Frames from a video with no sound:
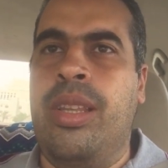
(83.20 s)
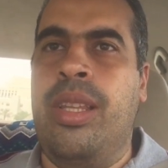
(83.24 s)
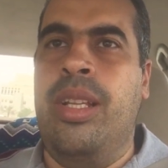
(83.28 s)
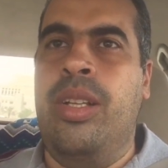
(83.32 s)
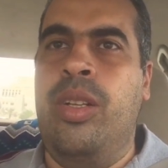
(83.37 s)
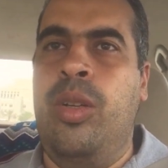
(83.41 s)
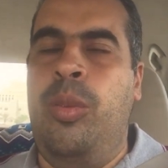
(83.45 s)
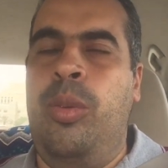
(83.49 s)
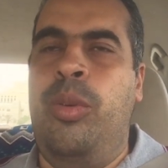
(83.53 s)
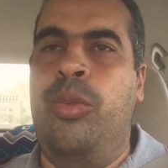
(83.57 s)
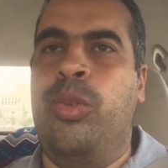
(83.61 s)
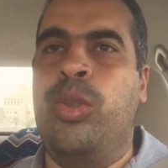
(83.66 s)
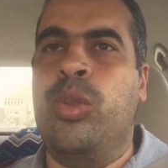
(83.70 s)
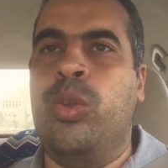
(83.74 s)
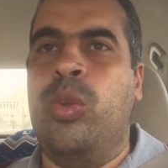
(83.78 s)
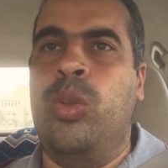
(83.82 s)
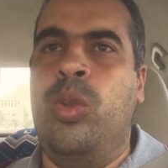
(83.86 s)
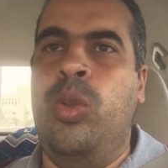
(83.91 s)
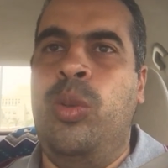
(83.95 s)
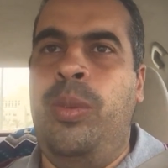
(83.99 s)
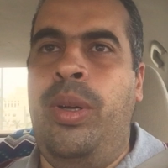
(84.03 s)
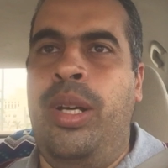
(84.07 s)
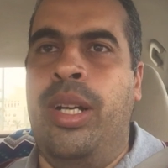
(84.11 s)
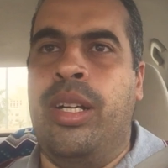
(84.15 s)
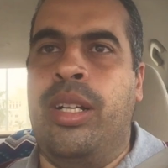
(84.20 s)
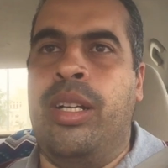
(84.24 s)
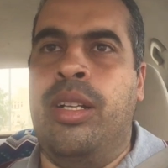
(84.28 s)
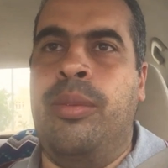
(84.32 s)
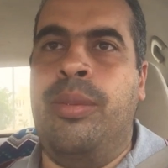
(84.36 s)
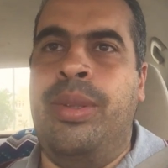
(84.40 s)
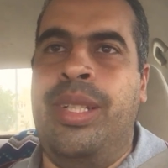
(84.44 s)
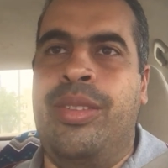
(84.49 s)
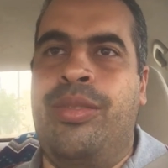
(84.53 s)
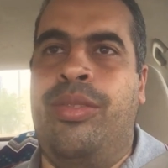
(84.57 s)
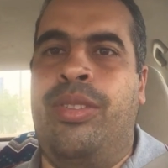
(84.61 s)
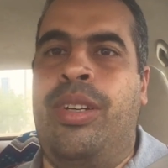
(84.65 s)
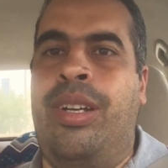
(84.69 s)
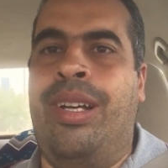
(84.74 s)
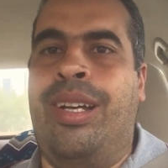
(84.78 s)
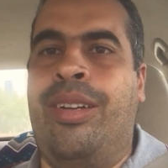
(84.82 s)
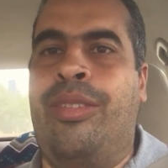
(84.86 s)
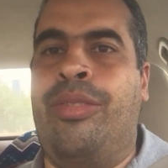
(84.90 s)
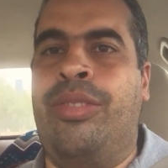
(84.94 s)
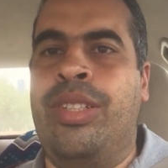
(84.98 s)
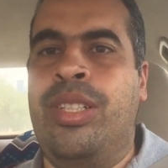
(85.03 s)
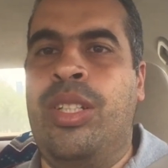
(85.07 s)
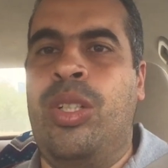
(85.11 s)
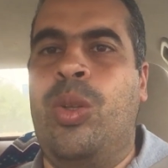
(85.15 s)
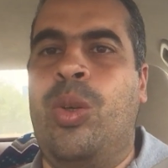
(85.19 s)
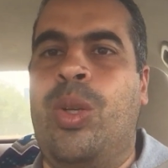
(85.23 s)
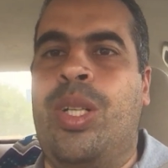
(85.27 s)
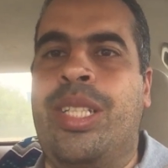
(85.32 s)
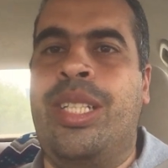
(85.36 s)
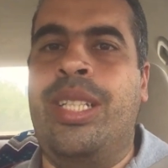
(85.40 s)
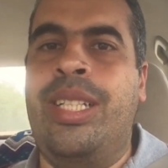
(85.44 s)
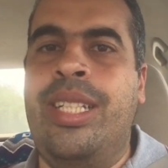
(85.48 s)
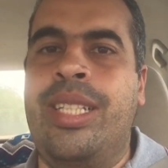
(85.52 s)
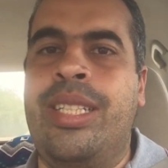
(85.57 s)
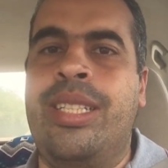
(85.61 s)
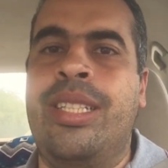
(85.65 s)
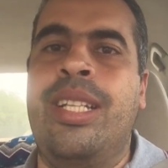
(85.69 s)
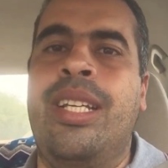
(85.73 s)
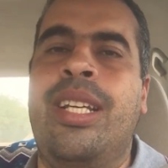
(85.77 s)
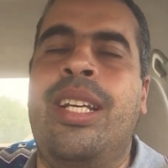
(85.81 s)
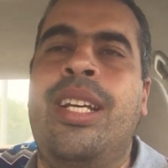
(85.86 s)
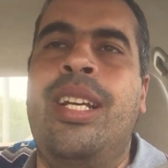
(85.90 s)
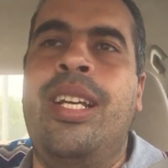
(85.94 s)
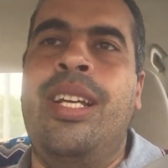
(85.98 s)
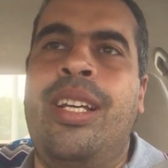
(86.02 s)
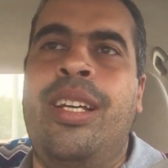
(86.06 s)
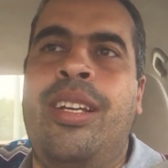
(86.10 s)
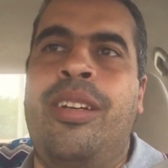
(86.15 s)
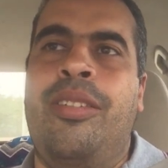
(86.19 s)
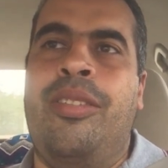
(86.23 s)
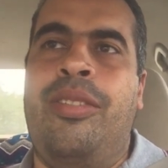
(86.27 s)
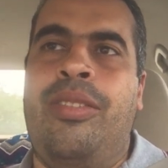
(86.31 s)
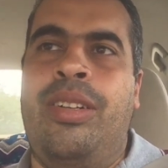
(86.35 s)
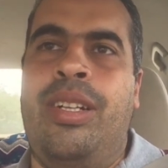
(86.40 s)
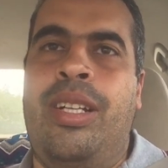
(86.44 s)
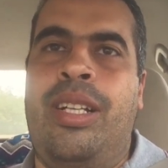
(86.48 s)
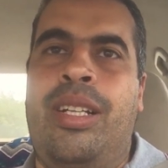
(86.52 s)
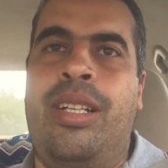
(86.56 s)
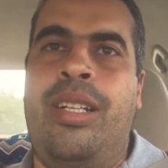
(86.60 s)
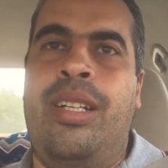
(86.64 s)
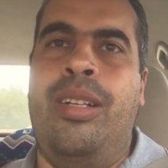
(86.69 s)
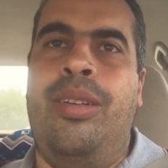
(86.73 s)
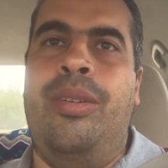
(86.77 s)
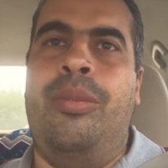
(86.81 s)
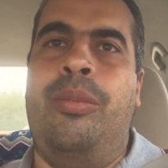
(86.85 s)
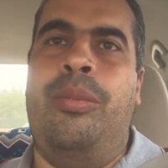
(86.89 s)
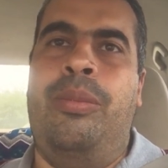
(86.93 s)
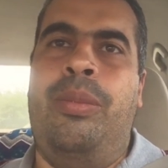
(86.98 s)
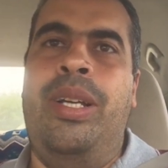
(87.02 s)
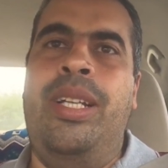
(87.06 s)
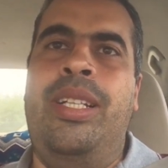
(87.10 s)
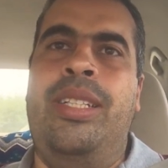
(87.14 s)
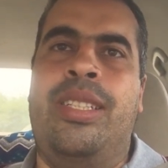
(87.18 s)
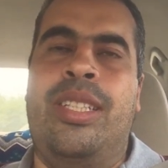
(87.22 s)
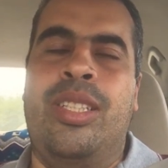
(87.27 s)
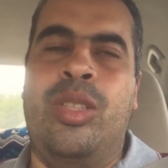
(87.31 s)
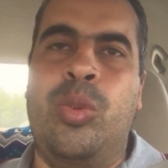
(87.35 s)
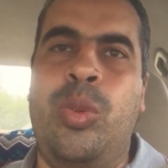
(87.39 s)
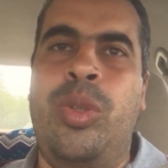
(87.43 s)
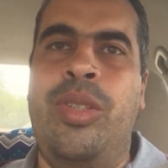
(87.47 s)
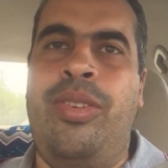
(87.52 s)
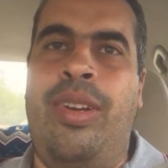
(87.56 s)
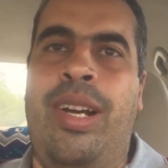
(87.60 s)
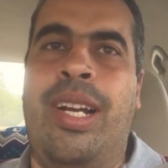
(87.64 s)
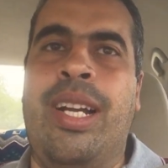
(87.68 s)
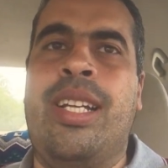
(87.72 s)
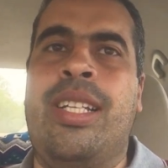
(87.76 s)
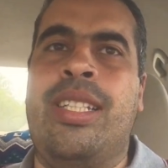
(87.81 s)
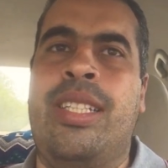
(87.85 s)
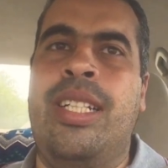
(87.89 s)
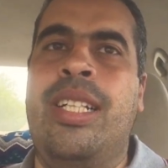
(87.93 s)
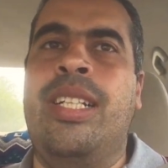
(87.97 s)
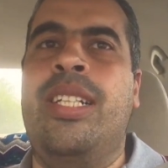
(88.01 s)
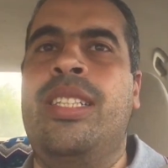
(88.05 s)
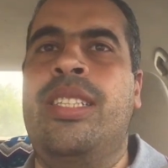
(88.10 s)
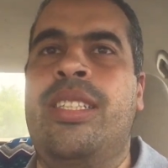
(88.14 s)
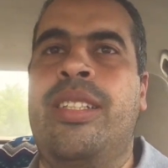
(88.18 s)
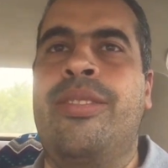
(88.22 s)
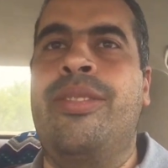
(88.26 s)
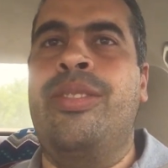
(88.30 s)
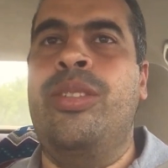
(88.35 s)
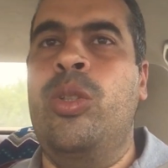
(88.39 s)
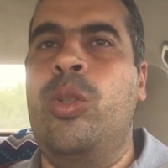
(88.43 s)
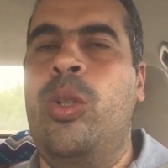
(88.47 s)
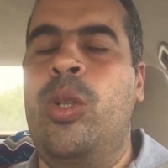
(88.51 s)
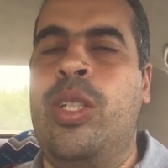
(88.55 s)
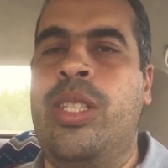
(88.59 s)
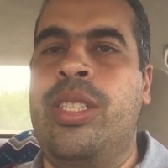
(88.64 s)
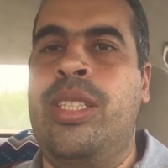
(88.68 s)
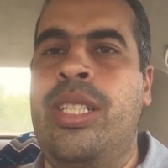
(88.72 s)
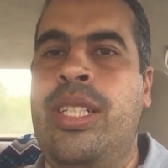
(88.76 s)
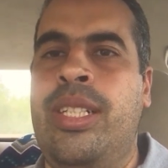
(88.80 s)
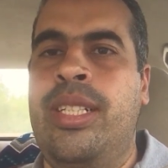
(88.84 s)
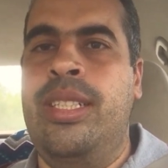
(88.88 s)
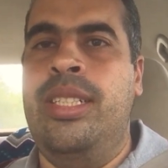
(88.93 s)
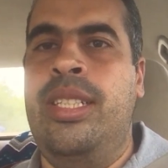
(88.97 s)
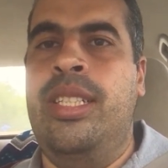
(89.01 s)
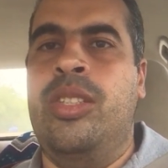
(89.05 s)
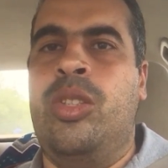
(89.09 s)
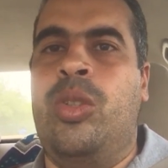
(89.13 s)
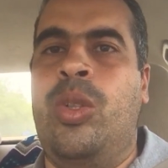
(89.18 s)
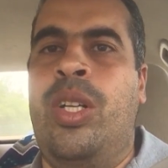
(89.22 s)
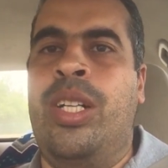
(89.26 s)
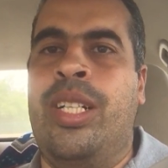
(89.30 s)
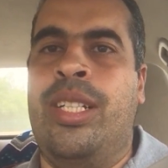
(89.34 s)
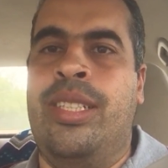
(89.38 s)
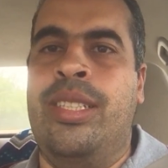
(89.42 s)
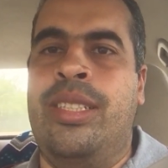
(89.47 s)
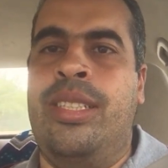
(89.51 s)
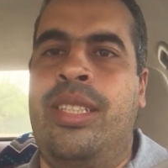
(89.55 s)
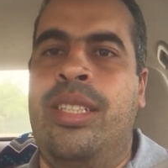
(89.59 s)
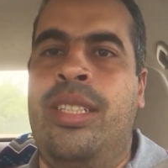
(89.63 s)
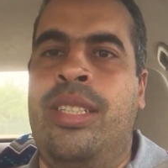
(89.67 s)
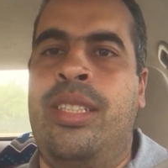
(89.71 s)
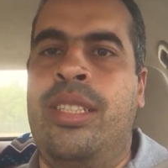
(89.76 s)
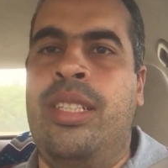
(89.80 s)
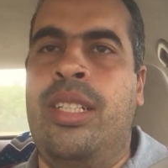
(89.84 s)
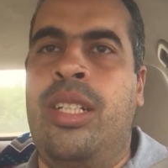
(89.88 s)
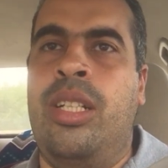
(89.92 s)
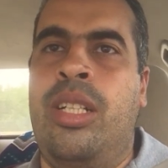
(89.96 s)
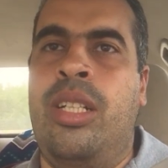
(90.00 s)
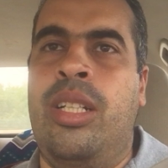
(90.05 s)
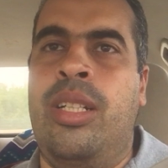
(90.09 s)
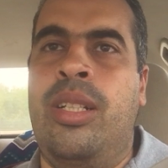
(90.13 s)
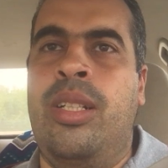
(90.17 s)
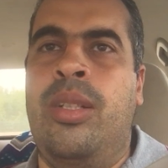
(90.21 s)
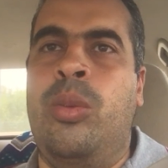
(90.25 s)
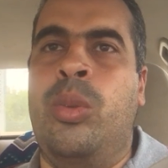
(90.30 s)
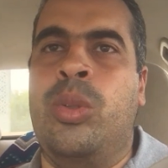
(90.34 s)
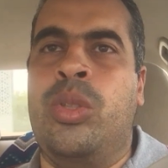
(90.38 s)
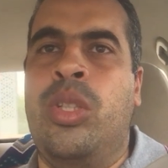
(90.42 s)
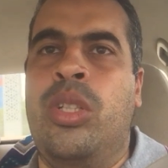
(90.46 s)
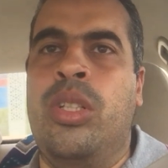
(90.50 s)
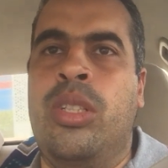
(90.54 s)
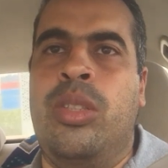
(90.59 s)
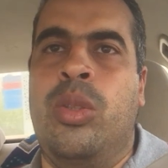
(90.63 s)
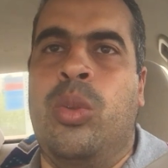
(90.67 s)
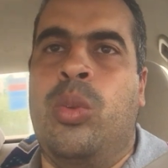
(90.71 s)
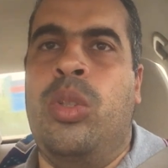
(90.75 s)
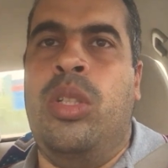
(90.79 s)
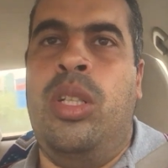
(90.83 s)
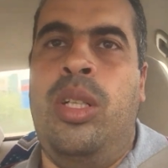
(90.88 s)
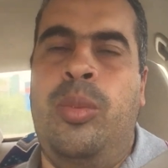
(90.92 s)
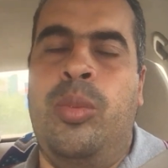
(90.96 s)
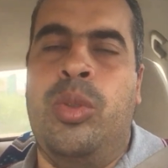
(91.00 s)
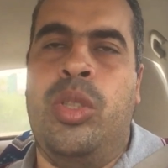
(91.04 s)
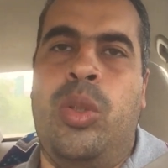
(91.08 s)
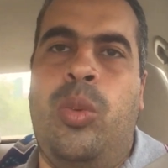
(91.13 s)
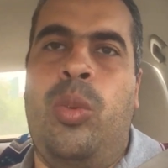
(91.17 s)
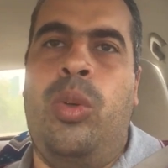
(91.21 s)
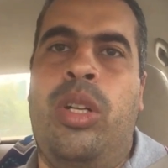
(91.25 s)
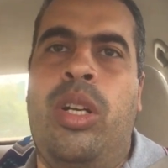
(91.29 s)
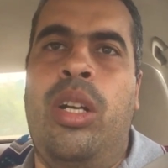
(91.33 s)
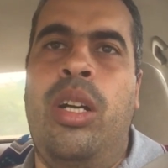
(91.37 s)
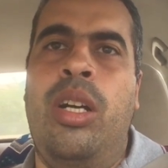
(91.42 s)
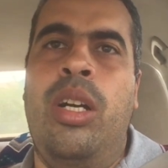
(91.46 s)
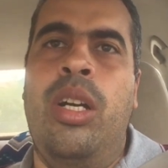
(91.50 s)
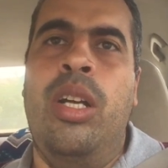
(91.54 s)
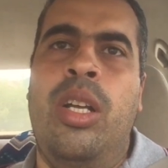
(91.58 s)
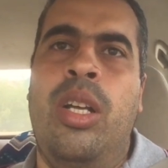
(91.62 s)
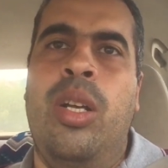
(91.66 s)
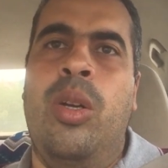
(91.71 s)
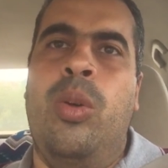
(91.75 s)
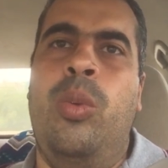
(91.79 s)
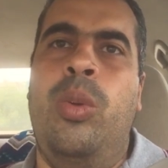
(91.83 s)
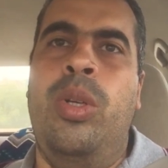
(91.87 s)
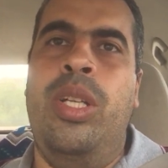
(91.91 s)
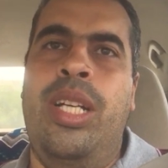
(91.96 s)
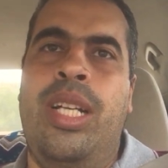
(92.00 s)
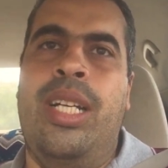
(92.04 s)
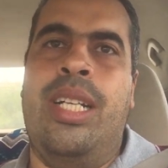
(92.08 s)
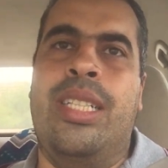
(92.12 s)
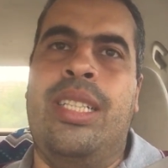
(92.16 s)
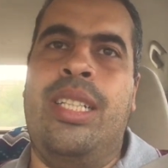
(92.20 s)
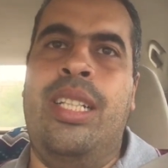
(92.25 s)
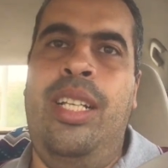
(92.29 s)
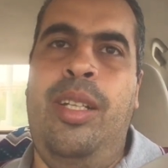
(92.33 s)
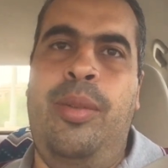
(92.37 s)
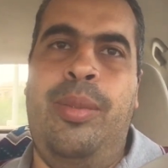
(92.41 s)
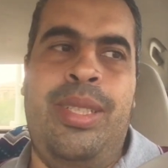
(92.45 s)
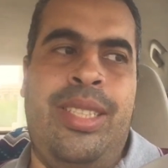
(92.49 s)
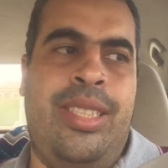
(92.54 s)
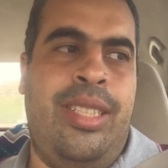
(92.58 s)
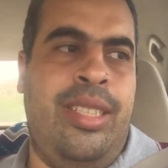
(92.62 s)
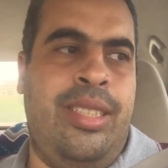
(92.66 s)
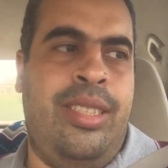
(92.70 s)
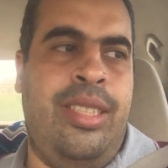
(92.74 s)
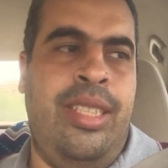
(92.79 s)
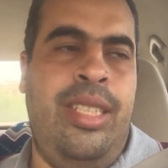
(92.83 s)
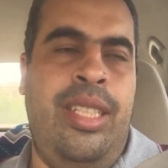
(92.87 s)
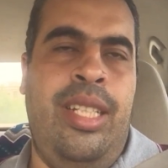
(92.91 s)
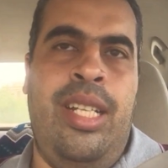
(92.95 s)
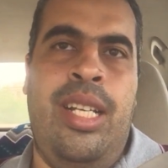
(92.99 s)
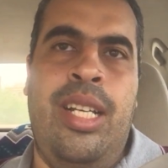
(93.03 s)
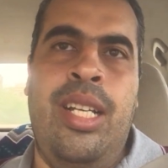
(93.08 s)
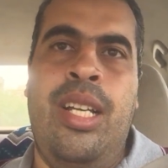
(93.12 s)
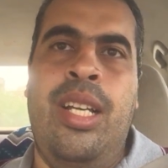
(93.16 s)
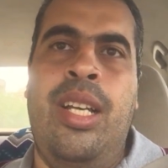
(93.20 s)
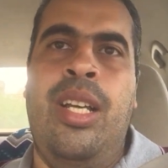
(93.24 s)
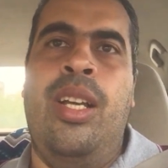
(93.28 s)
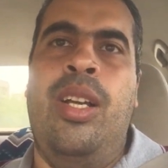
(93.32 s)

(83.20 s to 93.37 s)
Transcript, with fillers: لان المفروض كلهم حخامات فعارفين اللغه ديت فباين تزوير في حاجات كتير جدا في نقط كتير جدا تؤكد ان الوثائق دي كلها مزوره وهي كانت لعبه سياسيه